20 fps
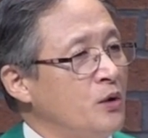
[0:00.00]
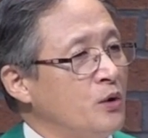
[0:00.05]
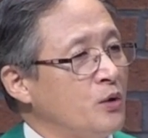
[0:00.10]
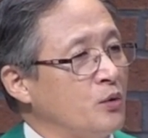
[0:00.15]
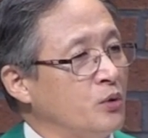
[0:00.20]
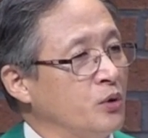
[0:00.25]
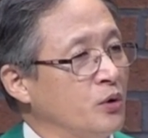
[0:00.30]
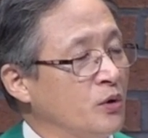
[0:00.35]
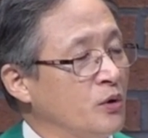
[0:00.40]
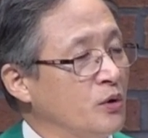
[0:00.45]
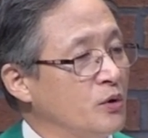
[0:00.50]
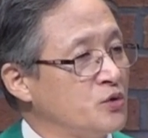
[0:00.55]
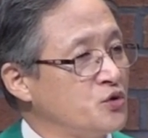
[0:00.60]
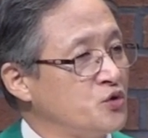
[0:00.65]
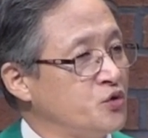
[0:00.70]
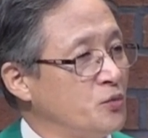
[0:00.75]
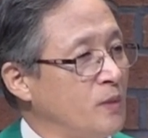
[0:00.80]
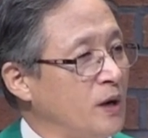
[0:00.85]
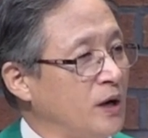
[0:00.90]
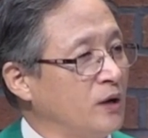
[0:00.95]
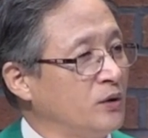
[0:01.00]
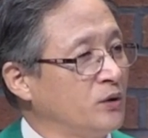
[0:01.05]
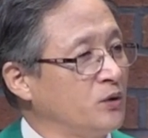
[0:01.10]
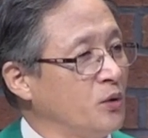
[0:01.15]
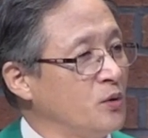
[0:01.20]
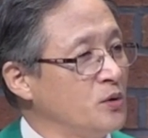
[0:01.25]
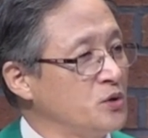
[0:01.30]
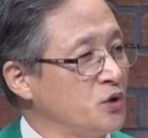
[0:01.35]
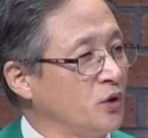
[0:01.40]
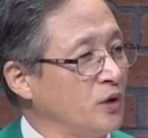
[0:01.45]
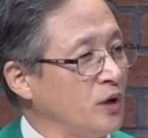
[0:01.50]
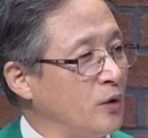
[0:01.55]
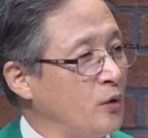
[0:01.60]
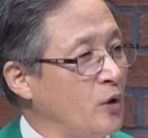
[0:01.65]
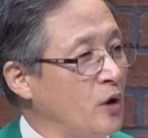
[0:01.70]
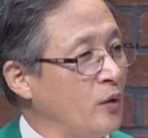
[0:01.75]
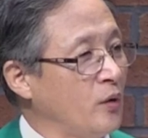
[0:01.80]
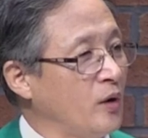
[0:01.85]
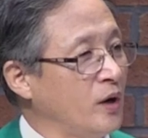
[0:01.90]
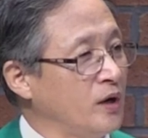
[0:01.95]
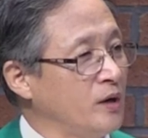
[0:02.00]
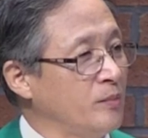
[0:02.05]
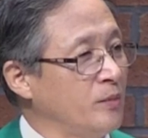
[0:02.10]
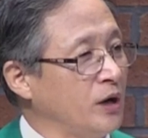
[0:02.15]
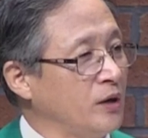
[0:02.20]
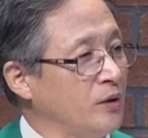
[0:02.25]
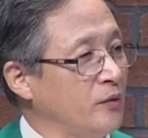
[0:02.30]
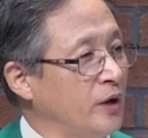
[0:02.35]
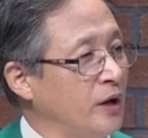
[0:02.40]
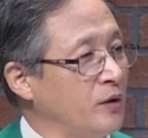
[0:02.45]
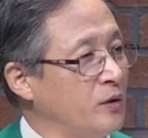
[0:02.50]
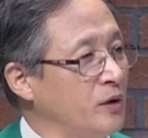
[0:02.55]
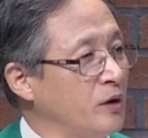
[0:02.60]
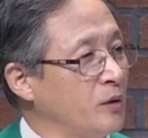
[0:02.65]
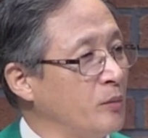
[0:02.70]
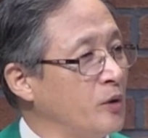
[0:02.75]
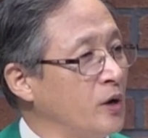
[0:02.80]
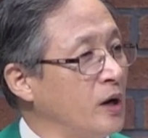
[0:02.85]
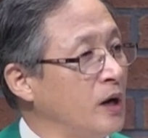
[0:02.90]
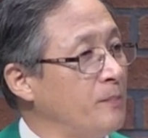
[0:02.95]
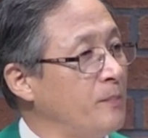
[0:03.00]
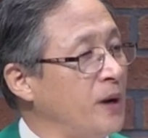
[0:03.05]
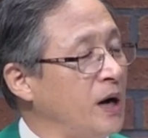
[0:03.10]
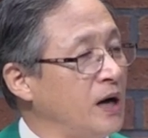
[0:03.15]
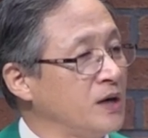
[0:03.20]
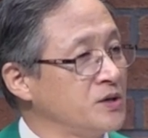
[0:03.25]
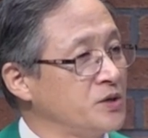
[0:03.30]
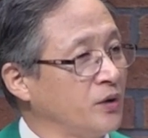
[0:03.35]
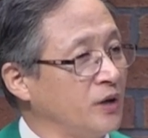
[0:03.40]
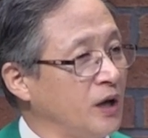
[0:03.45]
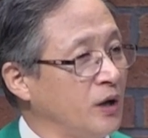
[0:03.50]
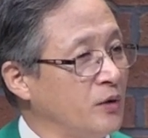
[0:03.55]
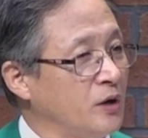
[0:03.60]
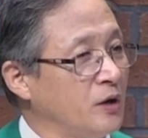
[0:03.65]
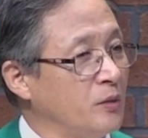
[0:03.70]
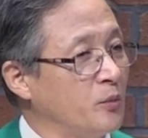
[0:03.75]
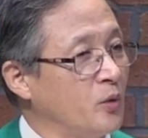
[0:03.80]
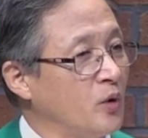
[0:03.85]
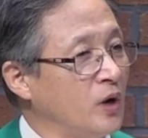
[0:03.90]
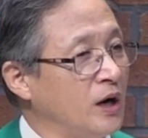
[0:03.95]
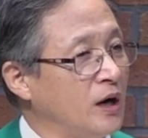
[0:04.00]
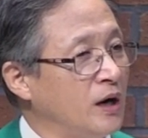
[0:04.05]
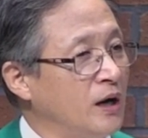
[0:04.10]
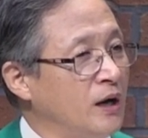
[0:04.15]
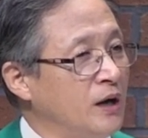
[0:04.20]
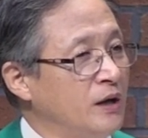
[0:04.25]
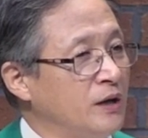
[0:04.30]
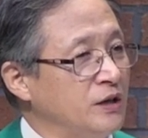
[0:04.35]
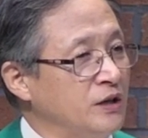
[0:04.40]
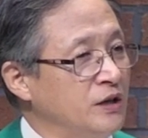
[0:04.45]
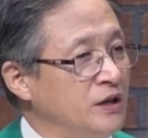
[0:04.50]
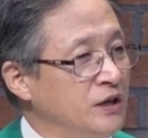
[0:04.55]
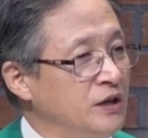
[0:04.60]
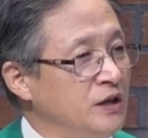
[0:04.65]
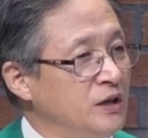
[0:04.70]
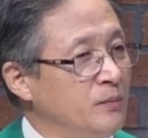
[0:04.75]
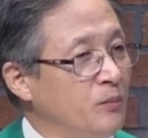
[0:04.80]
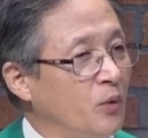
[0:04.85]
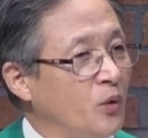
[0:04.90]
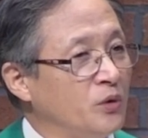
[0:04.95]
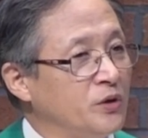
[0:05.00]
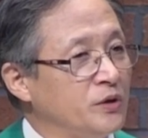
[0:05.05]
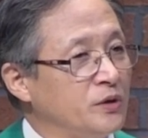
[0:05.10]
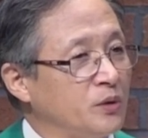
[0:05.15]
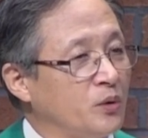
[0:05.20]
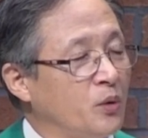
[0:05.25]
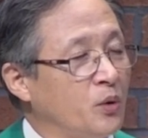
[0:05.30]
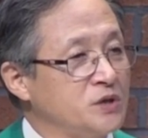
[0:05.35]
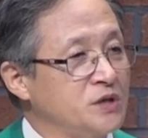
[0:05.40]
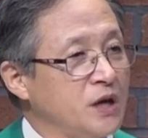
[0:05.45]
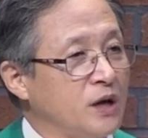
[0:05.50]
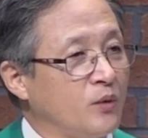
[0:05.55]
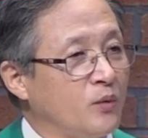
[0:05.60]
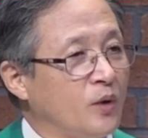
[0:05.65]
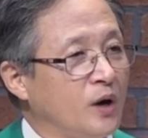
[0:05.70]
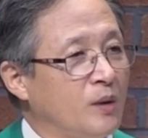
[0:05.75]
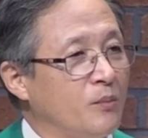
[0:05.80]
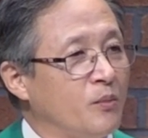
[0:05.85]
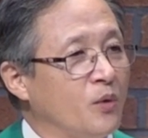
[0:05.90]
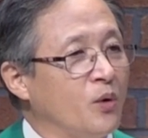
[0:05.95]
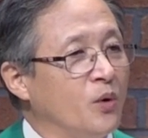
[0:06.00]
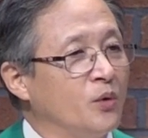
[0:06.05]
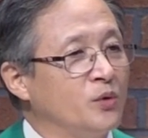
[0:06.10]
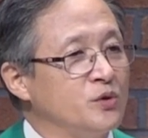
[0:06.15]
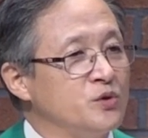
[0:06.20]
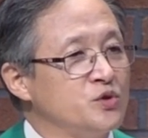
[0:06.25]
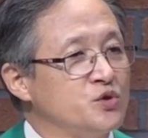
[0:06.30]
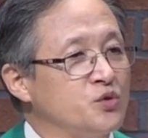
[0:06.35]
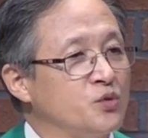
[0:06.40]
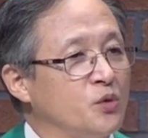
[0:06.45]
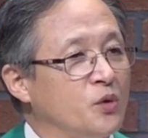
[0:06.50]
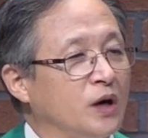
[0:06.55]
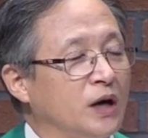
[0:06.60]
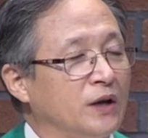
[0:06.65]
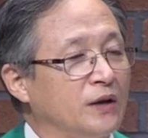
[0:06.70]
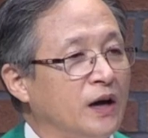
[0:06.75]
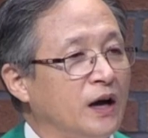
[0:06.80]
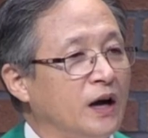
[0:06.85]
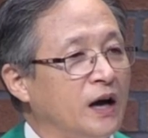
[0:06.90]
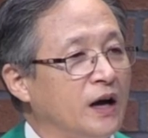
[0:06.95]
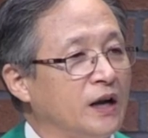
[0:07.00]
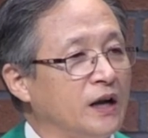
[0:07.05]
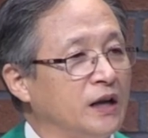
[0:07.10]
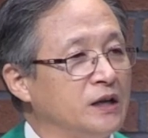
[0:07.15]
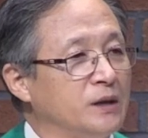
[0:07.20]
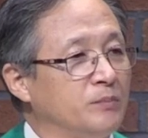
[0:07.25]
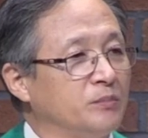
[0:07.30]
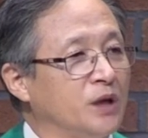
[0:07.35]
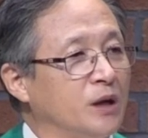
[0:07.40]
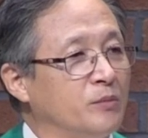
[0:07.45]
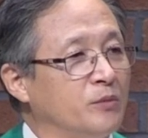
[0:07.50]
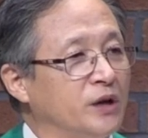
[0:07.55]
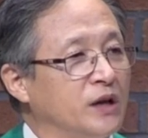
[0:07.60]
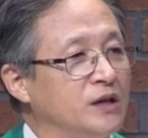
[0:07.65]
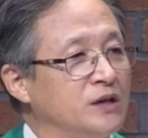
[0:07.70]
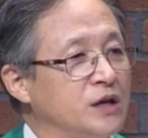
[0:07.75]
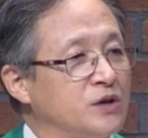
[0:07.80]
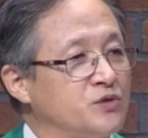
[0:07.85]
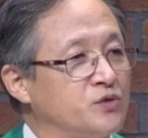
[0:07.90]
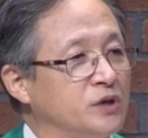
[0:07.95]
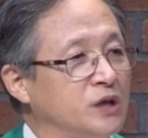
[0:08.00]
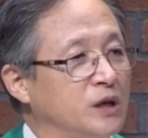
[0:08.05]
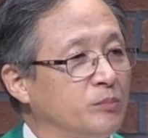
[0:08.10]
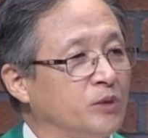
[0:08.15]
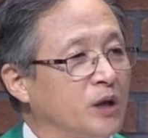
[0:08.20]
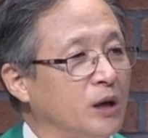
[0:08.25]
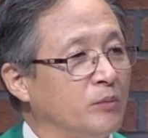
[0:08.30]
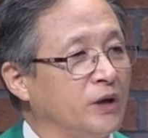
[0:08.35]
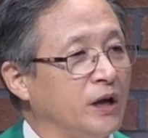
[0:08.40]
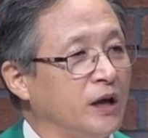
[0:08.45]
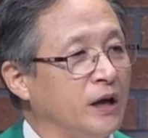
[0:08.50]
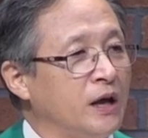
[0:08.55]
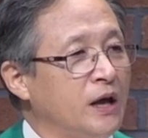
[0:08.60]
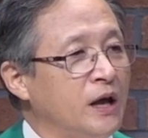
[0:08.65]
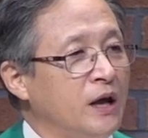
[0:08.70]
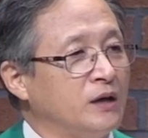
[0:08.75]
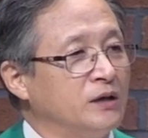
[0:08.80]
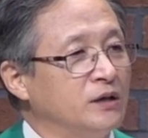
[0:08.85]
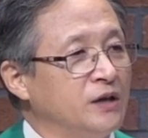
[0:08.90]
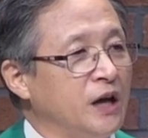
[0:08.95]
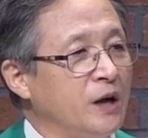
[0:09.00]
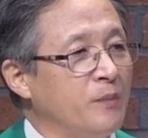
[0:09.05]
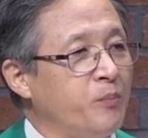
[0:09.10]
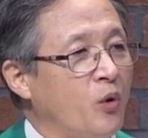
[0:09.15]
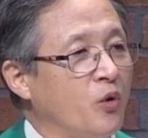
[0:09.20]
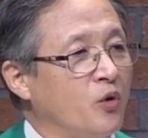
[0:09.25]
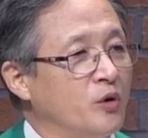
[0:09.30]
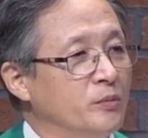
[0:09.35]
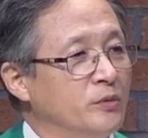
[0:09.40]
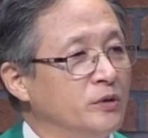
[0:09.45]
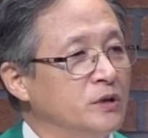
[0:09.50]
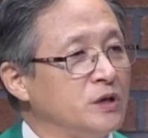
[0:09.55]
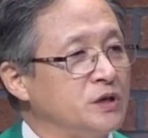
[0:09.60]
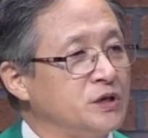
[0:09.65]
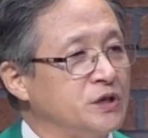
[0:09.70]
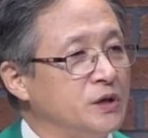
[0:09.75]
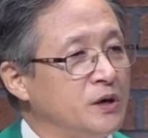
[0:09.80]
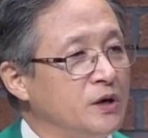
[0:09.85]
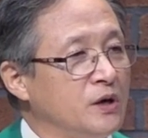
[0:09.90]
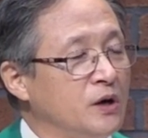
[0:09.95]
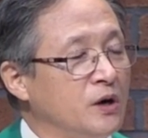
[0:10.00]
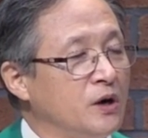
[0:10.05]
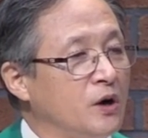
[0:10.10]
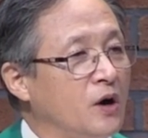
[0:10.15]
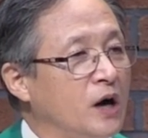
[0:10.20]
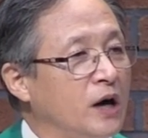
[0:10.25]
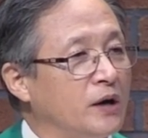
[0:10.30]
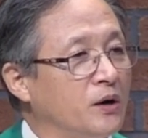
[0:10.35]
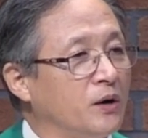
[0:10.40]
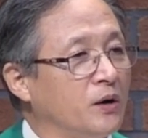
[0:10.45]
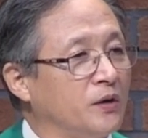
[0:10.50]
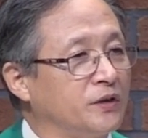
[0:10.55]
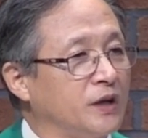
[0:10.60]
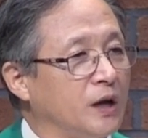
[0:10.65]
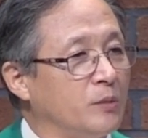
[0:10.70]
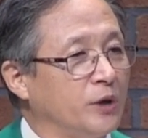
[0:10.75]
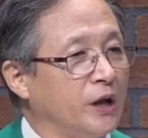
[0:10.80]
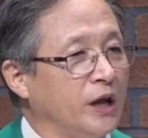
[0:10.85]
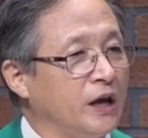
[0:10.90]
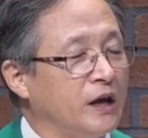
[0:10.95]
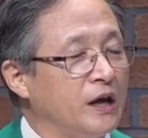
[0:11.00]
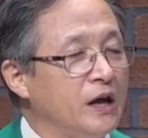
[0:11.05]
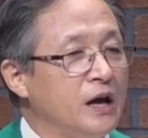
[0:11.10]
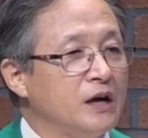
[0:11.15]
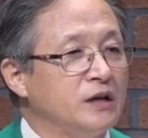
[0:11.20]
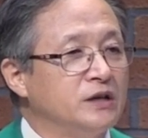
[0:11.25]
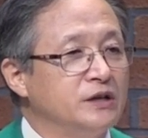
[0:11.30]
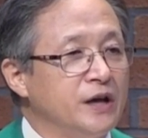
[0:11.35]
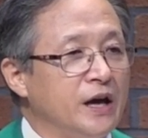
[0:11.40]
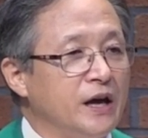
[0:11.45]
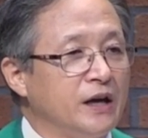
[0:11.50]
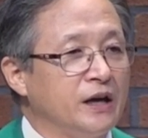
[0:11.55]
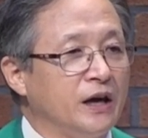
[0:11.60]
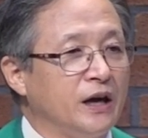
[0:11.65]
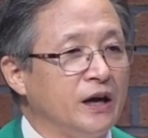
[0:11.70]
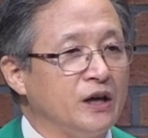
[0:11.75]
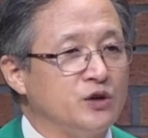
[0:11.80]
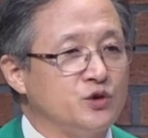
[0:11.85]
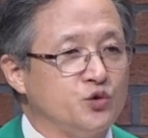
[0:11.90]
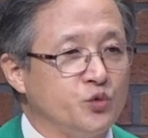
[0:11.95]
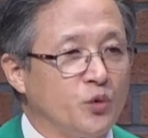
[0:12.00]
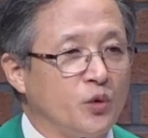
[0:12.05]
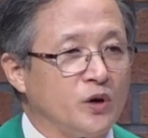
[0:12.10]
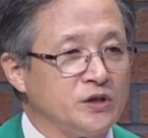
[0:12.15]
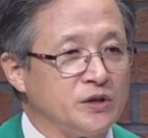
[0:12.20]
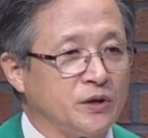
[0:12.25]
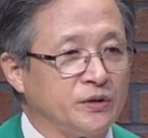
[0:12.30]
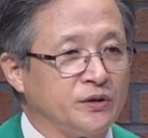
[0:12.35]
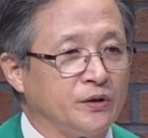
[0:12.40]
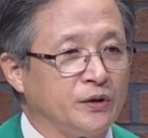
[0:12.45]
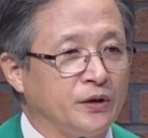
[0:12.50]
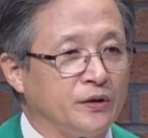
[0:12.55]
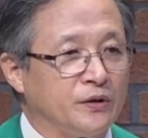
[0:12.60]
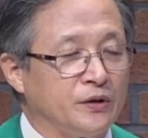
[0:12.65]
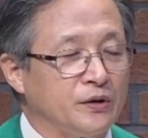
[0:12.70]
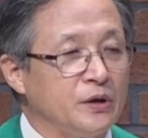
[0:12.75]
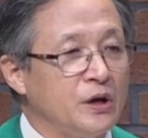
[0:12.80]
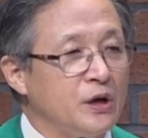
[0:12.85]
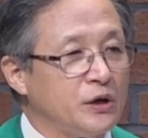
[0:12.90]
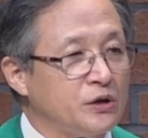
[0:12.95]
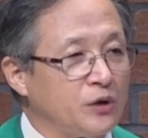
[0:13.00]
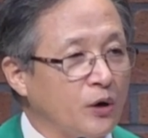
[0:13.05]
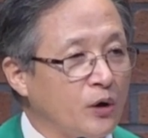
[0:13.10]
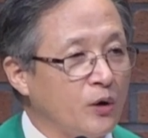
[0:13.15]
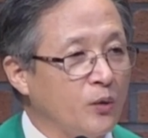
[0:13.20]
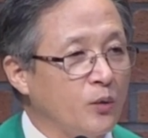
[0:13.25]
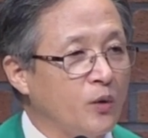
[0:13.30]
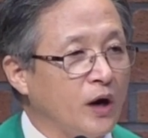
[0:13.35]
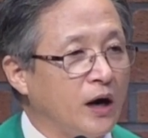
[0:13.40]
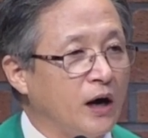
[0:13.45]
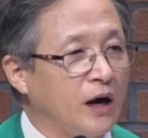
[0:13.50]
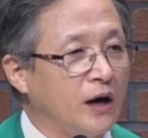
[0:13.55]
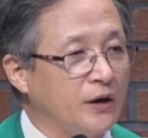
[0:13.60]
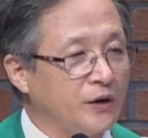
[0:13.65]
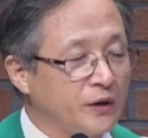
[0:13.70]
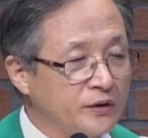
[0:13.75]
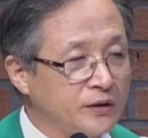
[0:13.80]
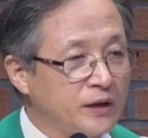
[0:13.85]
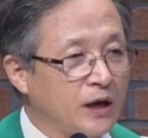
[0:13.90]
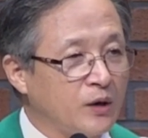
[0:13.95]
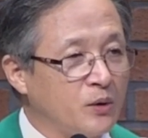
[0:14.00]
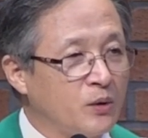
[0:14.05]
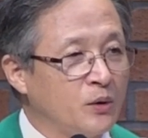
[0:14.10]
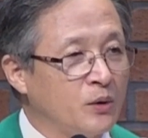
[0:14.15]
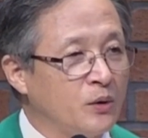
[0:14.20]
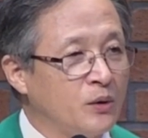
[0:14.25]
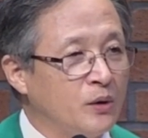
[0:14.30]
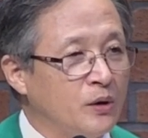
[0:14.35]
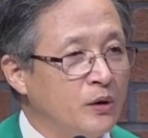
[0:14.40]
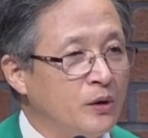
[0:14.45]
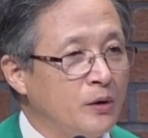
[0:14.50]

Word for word: 그 수많은 동족의 위험과 이방인의 위협과 파선의 위험과 이 모든 고생과 모든 수고가 다 하나님 때문에 예수님 때문에 그의 복음을 증거하는 것 때문에 그에게 주어졌던 결과였다고